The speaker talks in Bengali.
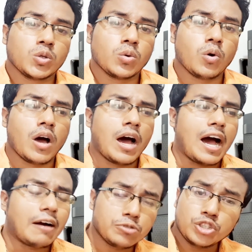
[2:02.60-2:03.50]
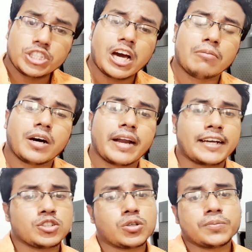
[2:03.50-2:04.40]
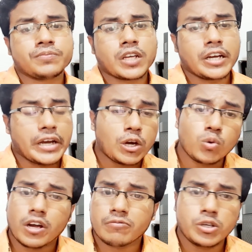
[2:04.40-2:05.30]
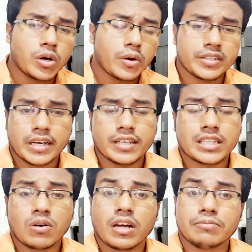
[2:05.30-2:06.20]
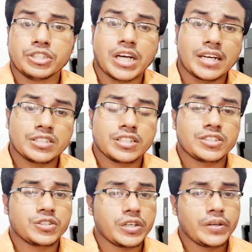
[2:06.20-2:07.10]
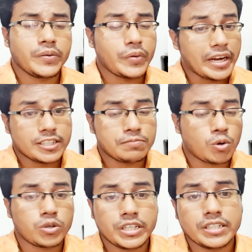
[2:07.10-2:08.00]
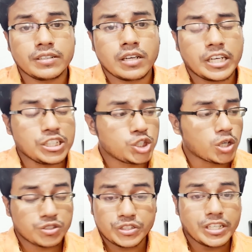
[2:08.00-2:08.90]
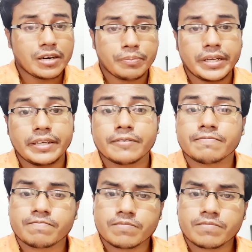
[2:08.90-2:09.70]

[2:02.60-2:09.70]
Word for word: সো আপনি যদি আমার একজন রেগুলার ভিউয়ার হয়ে থাকেন তাহলে আপনি জানেন যে সি রিয়েক্টিভ প্রোটিন ইন শর্ট সিআরপি